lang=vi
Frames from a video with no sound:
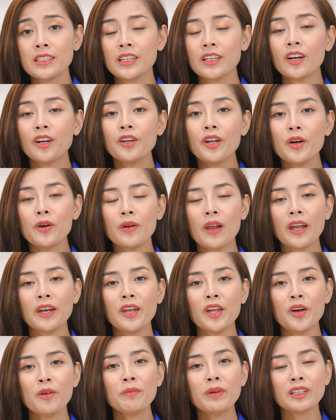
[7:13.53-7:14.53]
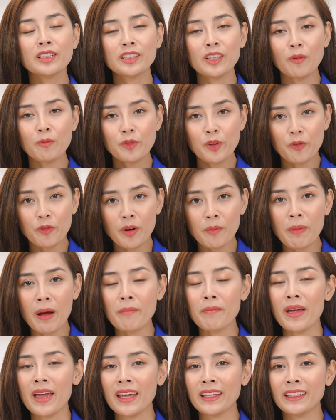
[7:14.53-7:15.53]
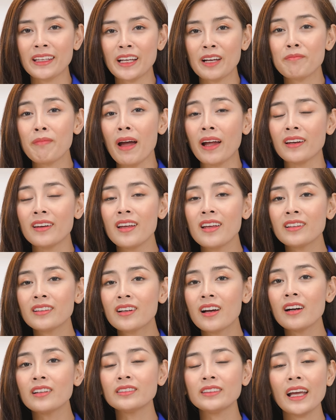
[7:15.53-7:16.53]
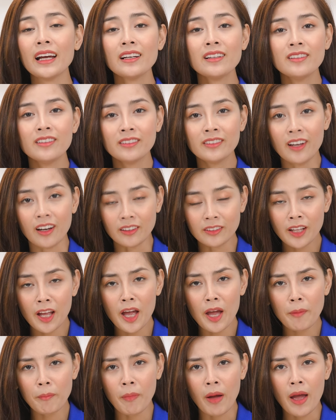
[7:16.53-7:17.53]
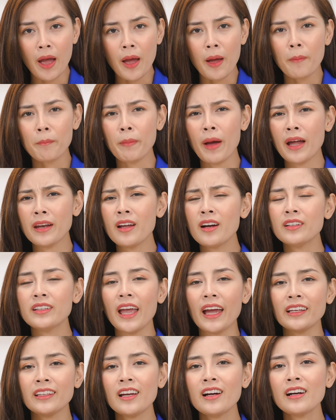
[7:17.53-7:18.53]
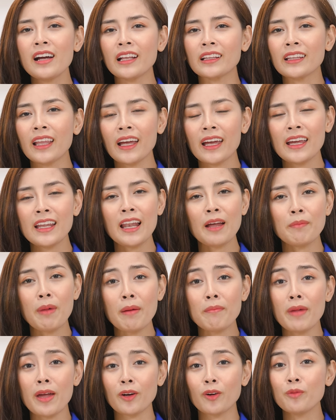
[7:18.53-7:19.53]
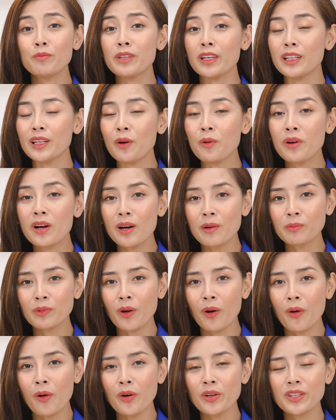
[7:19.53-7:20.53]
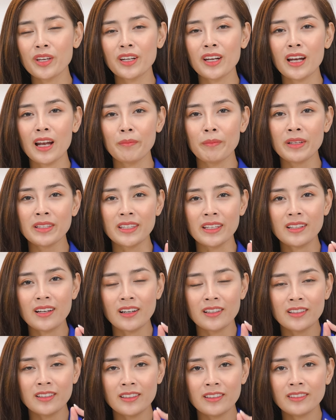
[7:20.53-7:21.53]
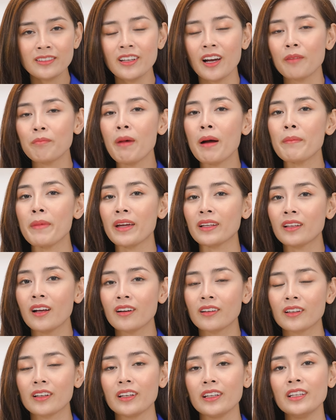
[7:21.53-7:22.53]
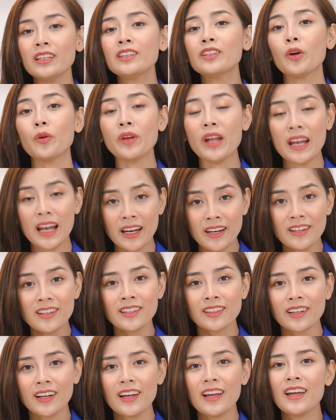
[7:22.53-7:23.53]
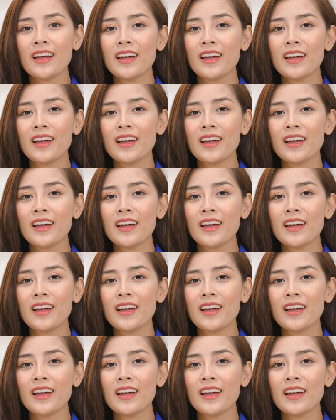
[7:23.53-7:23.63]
Chỉ có điều là nếu mình sống chung với ba mẹ thì các bạn nên cân nhắc hướng dẫn thêm mà đơn giản nhất hạnh thấy là ba mẹ cũng chỉ nấu cơm thôi cho nên là mình chỉ cần hướng dẫn ba mẹ thật kỹ chỗ này là được